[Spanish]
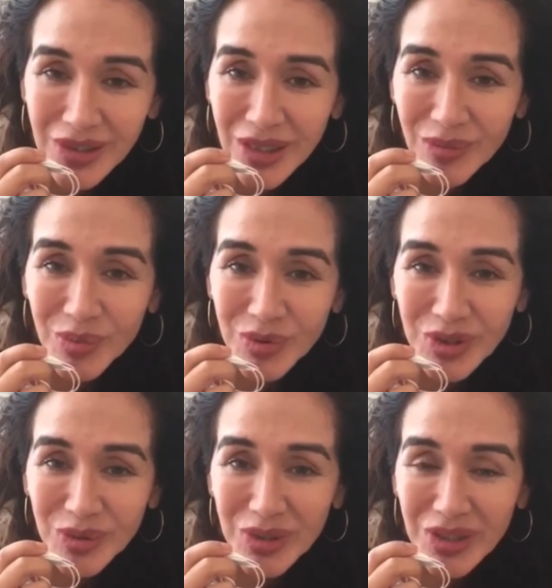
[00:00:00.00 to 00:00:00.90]
y la
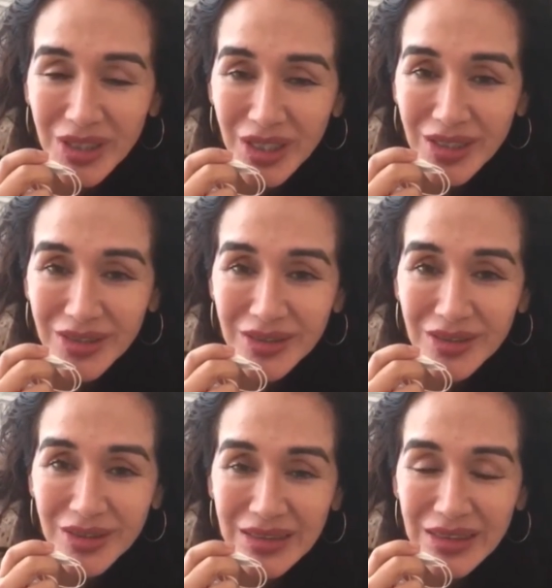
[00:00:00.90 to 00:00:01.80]
posibilidad
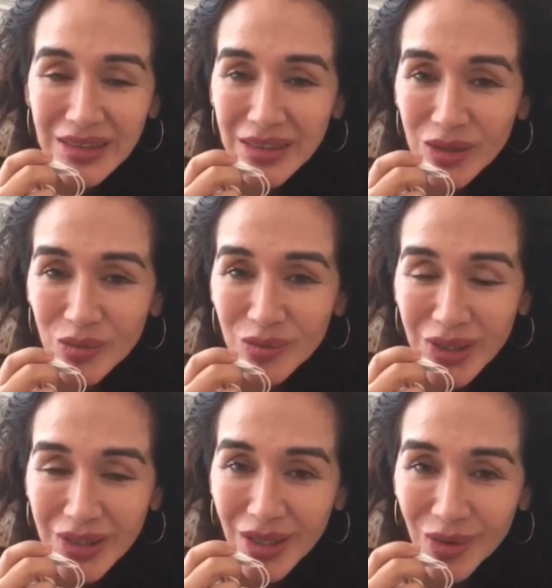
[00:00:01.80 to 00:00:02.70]
de tener un
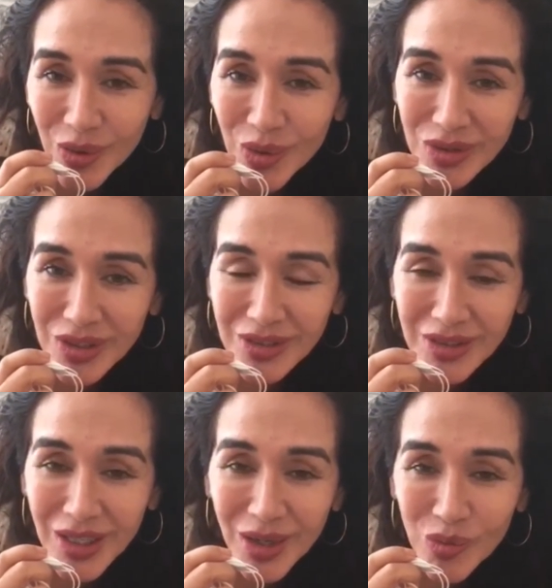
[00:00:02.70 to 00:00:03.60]
mediador, ya
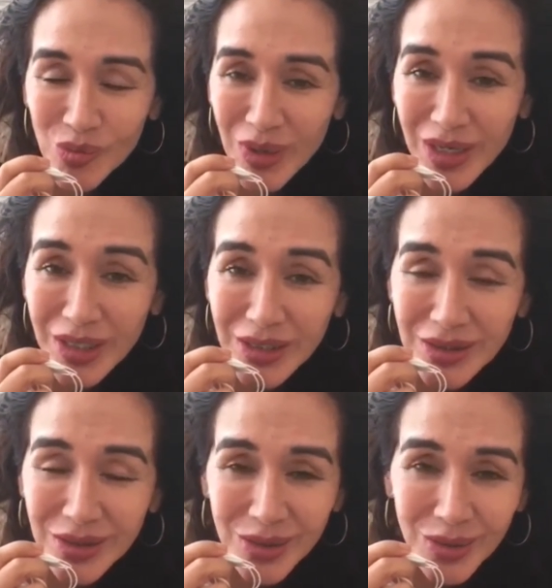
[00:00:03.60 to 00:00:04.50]
sea un
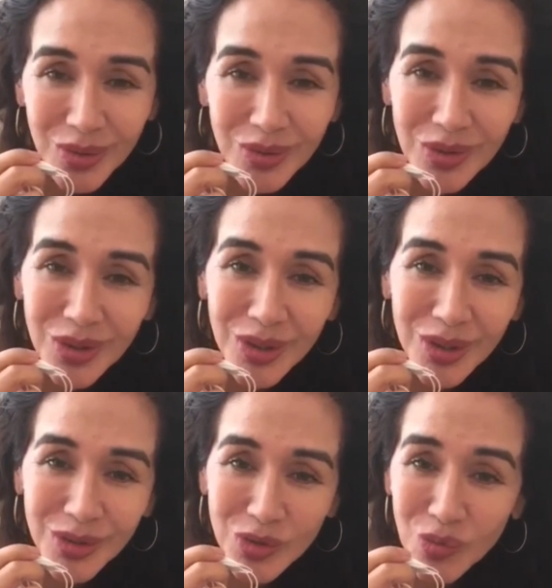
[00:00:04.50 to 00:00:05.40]
maestro,
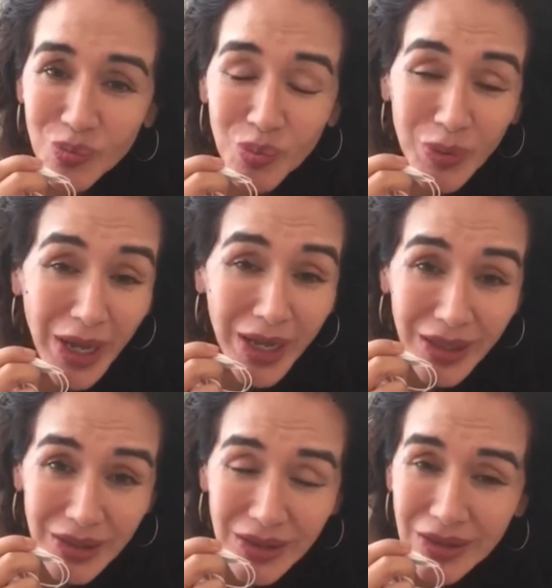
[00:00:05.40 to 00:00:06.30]
su
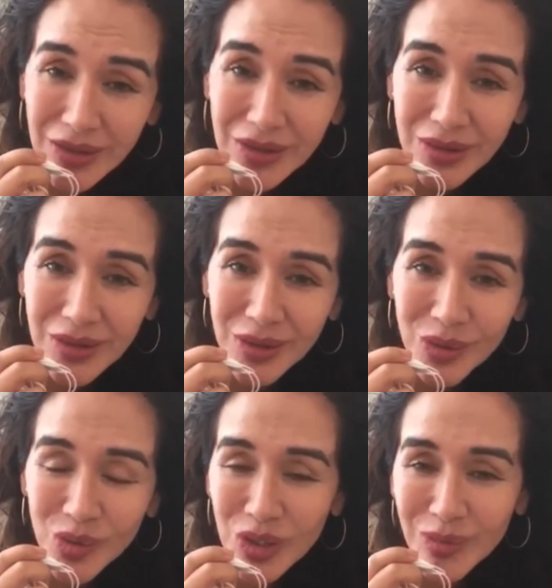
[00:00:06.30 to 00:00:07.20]
padre,
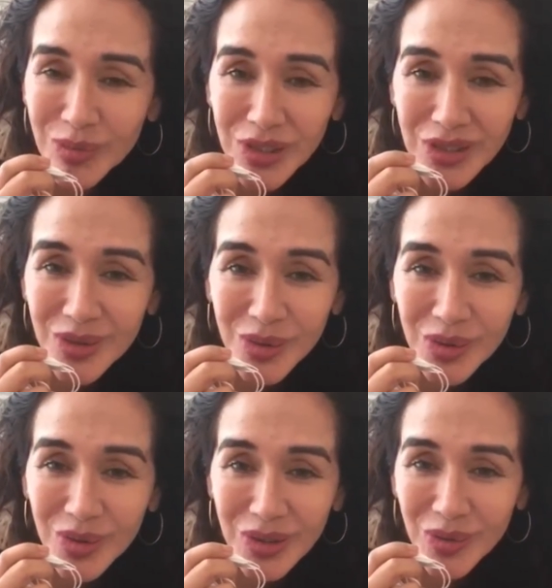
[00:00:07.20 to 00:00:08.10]
un
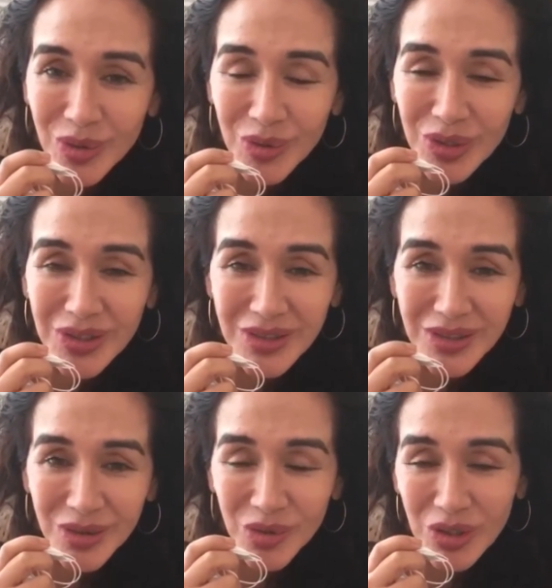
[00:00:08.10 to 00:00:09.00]
amigo, que cuando les
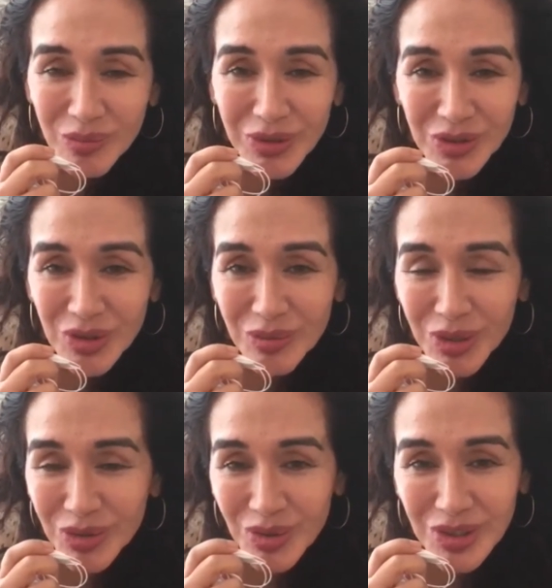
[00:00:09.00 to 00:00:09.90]
dice con
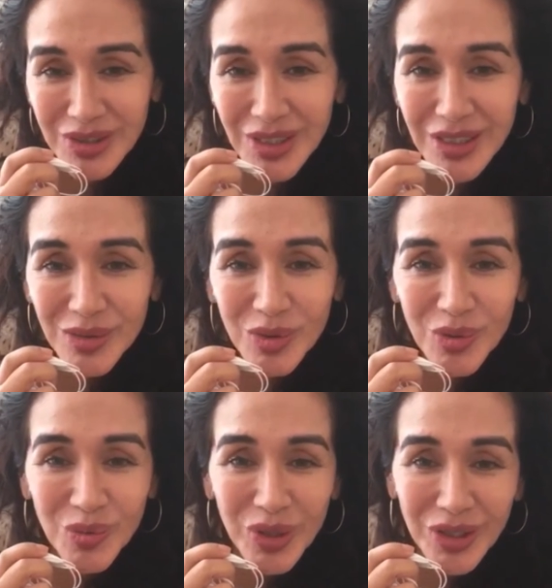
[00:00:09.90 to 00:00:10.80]
apasionamiento que este libro es
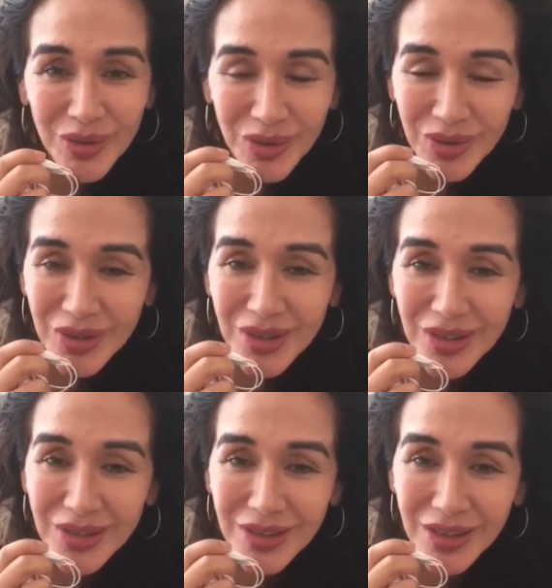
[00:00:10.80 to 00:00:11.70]
bueno,
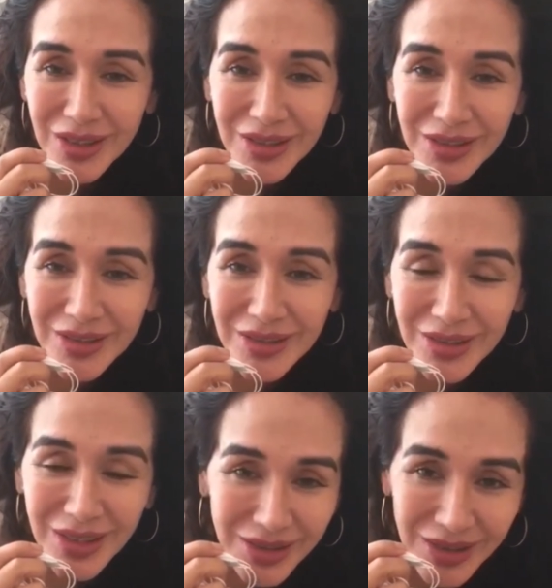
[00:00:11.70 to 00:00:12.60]
que
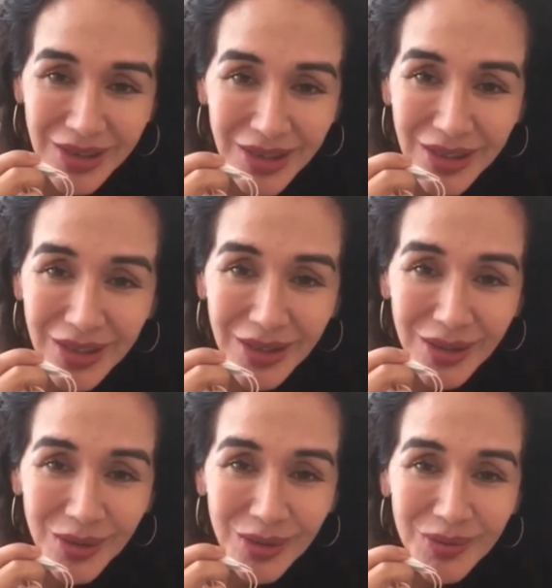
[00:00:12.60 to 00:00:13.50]
intenten
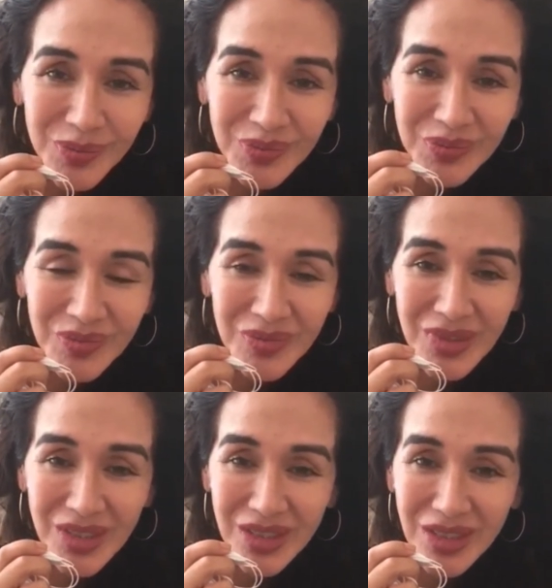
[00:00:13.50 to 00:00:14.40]
leerlo,
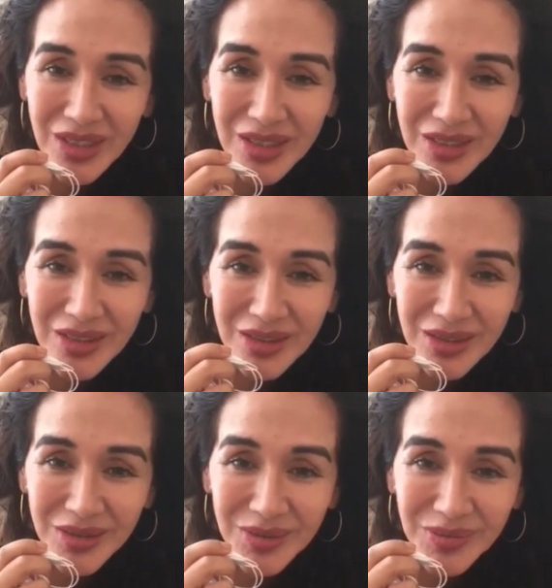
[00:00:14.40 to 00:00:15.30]

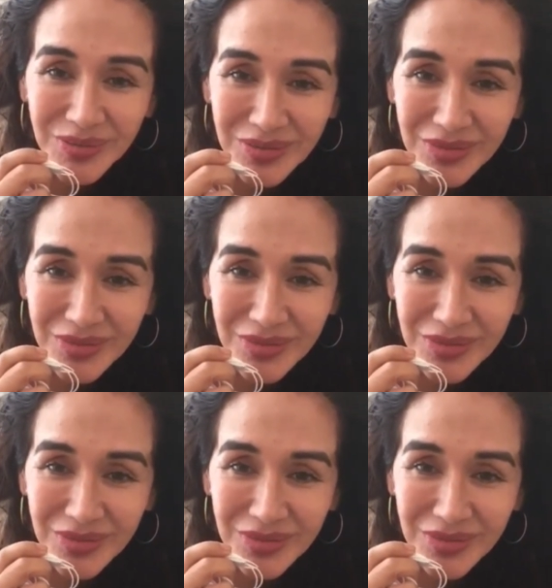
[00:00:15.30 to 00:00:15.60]
que,